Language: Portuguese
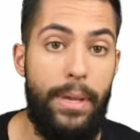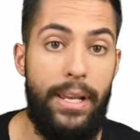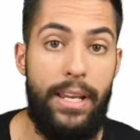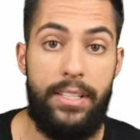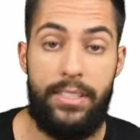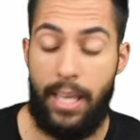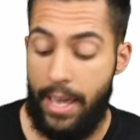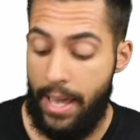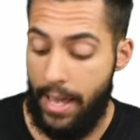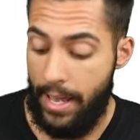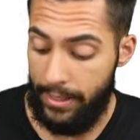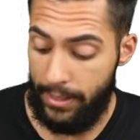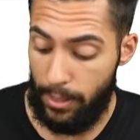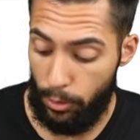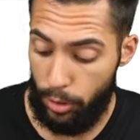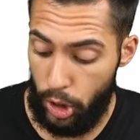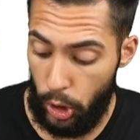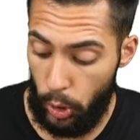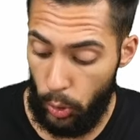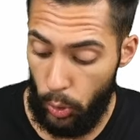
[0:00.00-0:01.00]
Beleza.
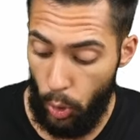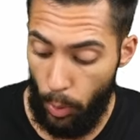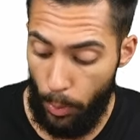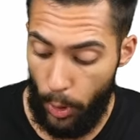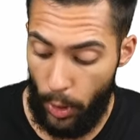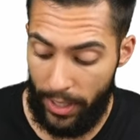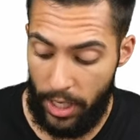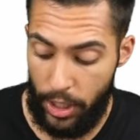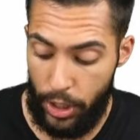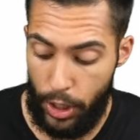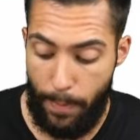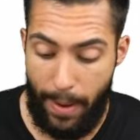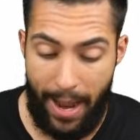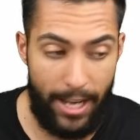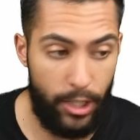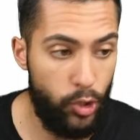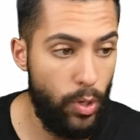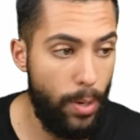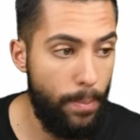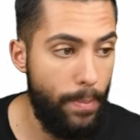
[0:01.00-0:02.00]
Então, se o número aqui de
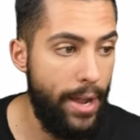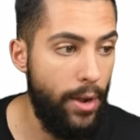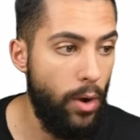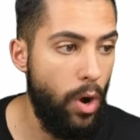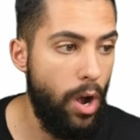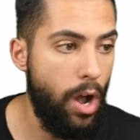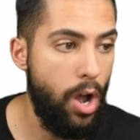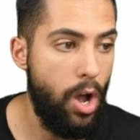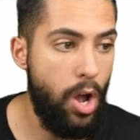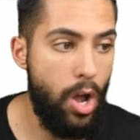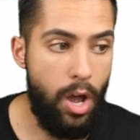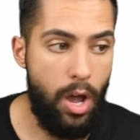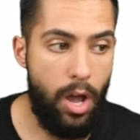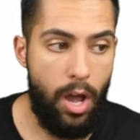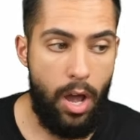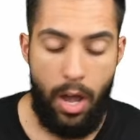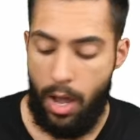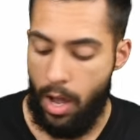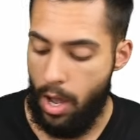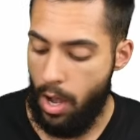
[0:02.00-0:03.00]
baixo é maior,
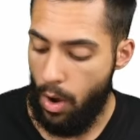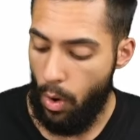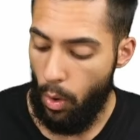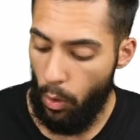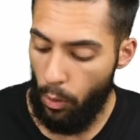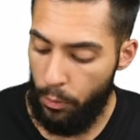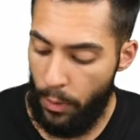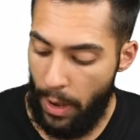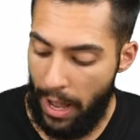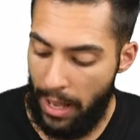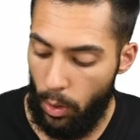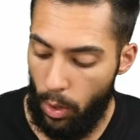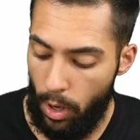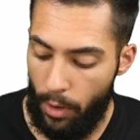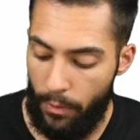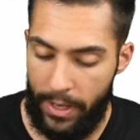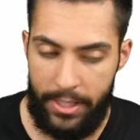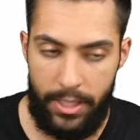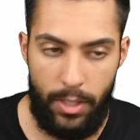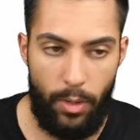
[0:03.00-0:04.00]
o
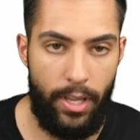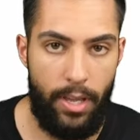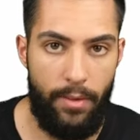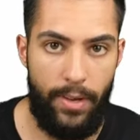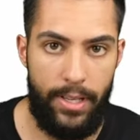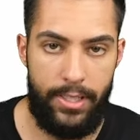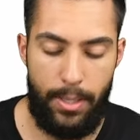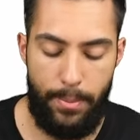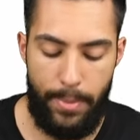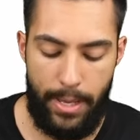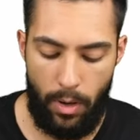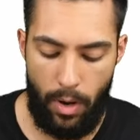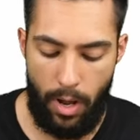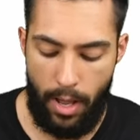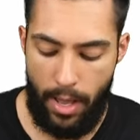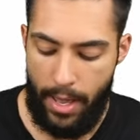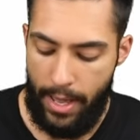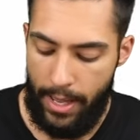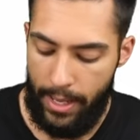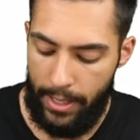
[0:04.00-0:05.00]
valor vai ser o quê? Vai ser menor.